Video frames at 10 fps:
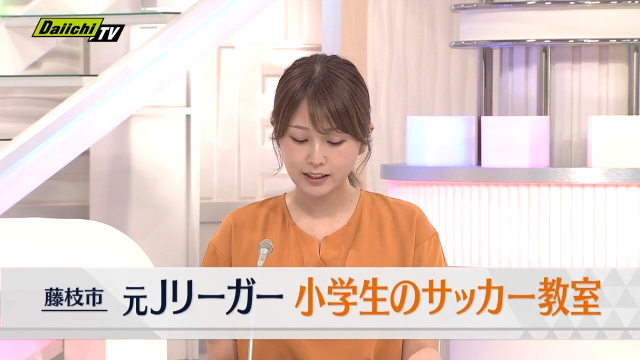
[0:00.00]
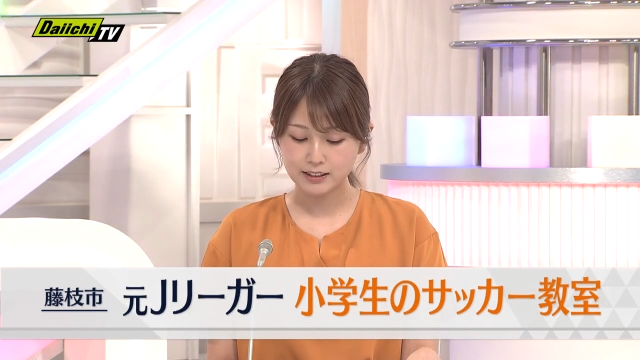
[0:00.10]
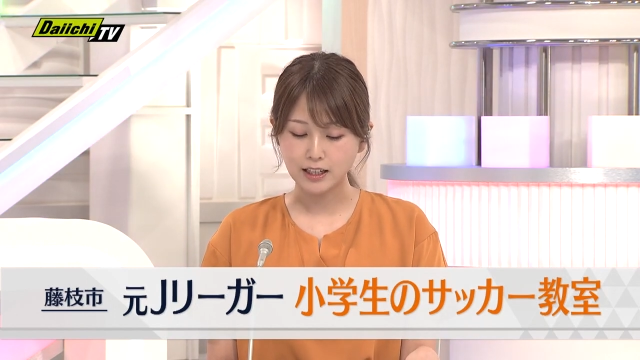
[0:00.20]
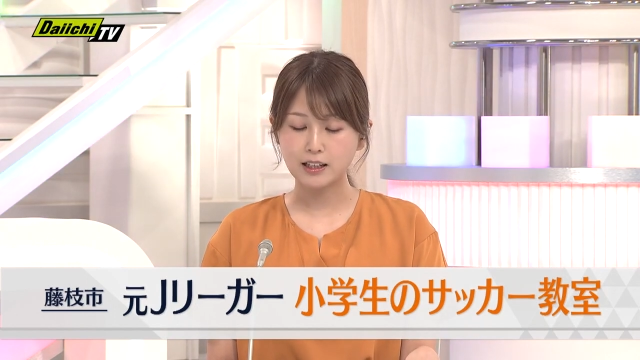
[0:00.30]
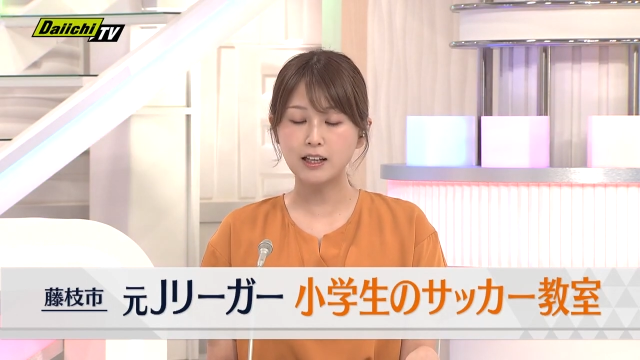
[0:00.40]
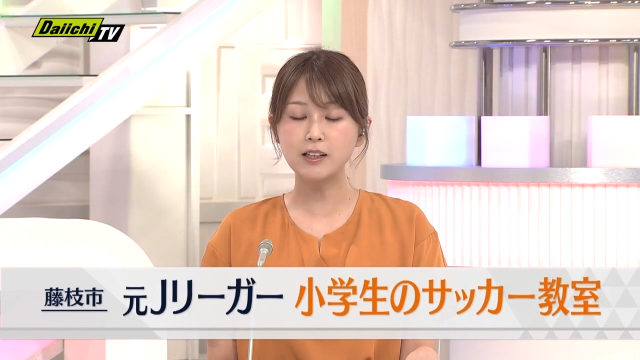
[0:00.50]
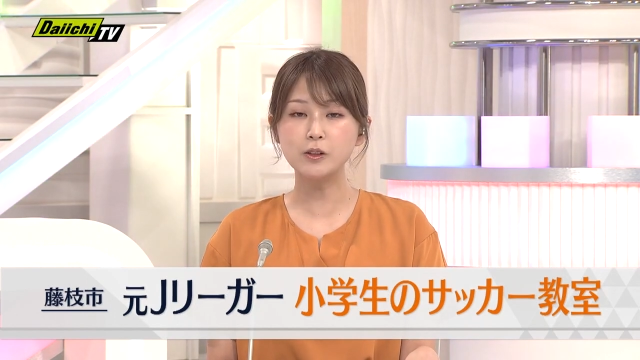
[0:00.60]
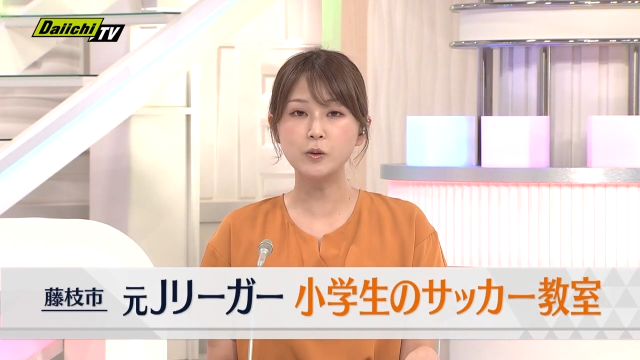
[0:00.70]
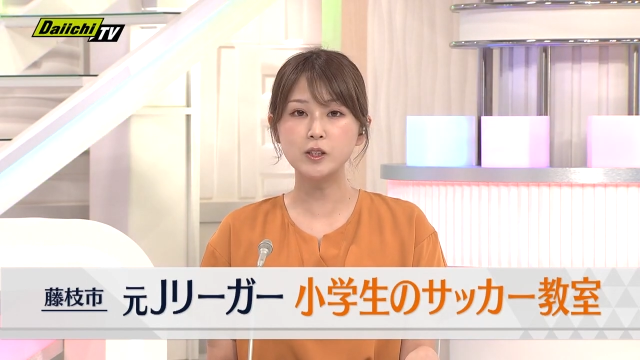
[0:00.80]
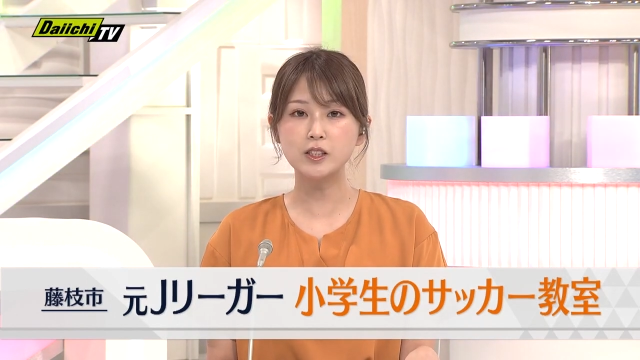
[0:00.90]
サッカー
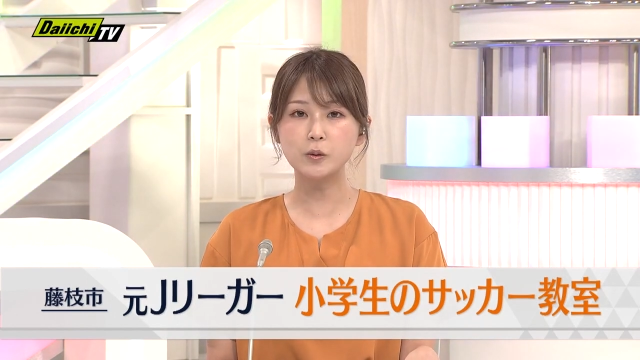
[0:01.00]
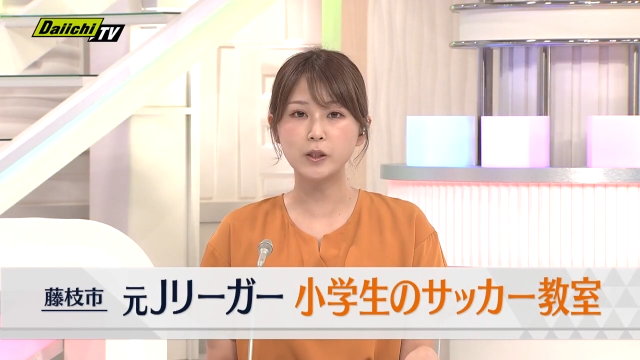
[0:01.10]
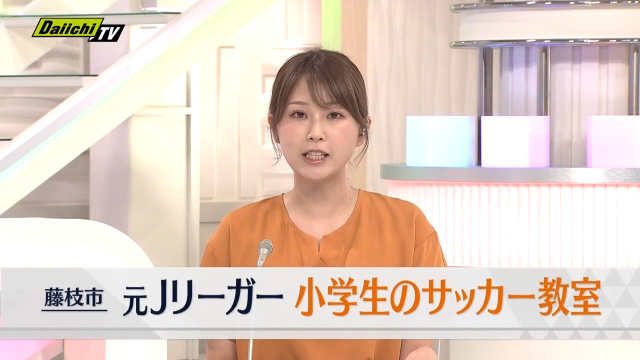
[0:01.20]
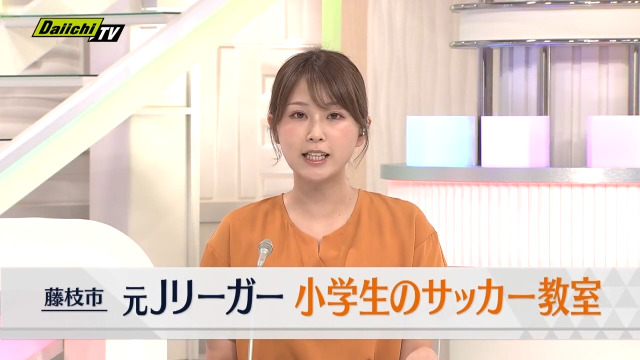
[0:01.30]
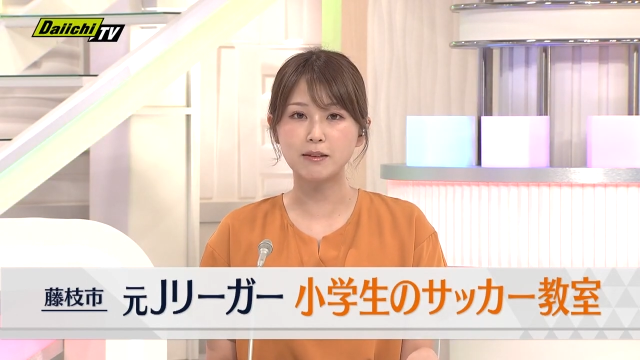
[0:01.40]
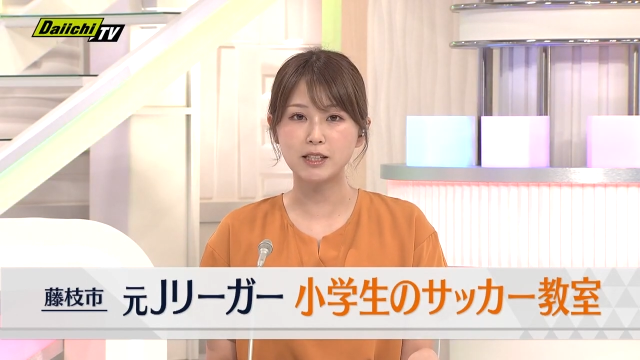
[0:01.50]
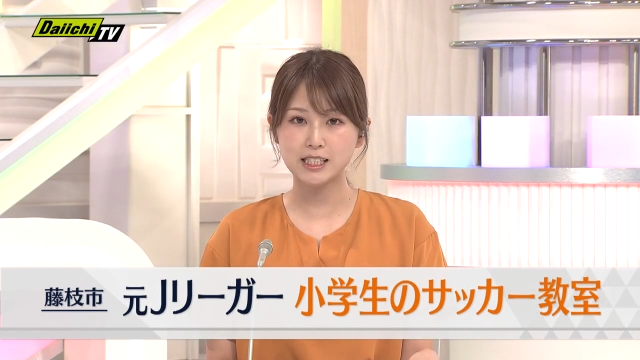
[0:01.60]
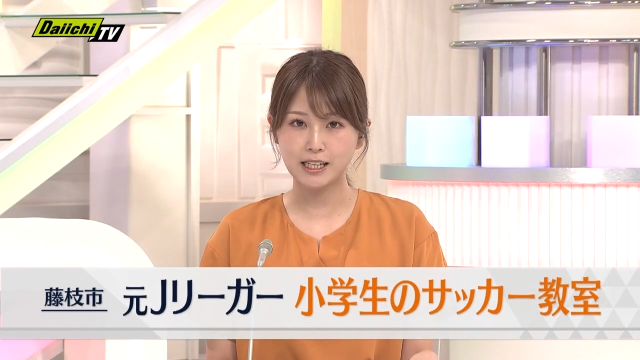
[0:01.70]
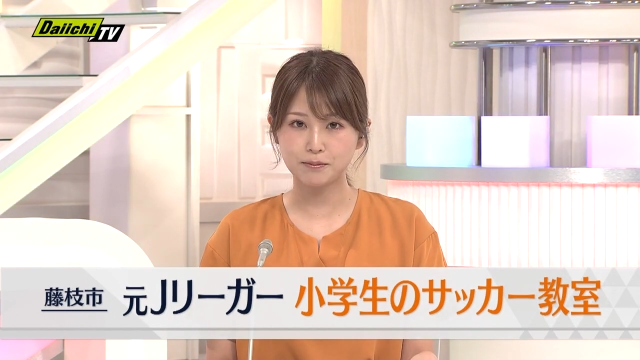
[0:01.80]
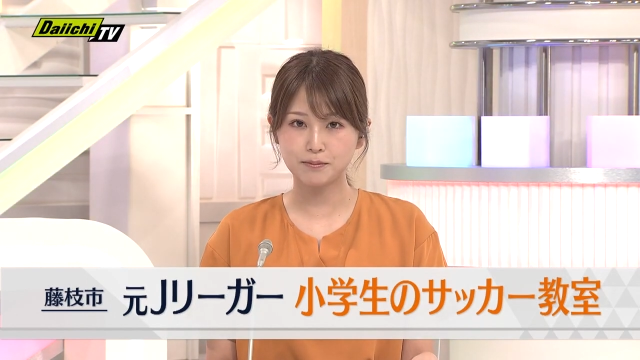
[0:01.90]
教室を開きま
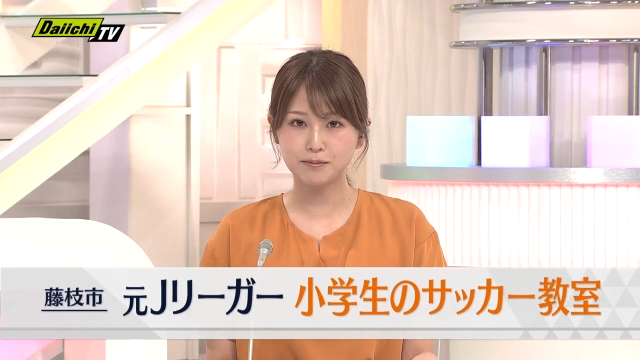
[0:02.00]
した